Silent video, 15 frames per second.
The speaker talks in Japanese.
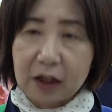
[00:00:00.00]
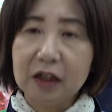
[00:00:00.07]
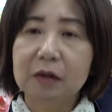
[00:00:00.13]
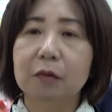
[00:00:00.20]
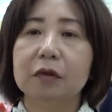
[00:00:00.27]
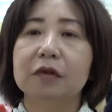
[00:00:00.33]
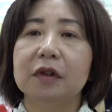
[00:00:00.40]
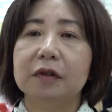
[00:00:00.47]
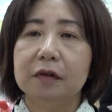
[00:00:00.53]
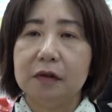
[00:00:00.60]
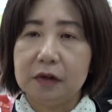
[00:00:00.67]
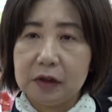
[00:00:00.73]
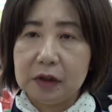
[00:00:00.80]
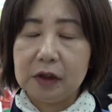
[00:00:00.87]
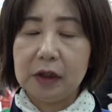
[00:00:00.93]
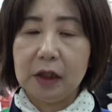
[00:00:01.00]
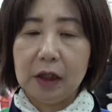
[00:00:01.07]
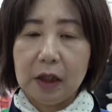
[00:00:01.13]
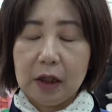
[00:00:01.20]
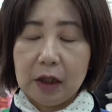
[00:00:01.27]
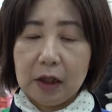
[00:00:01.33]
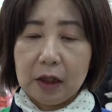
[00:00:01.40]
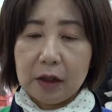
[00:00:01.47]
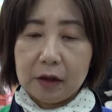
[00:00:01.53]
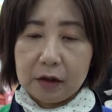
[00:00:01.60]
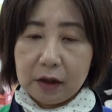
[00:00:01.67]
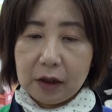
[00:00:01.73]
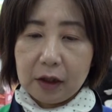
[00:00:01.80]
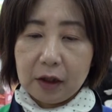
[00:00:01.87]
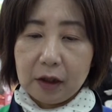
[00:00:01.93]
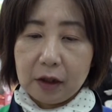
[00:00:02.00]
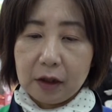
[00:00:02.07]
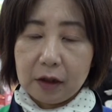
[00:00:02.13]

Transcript: 高いものですしね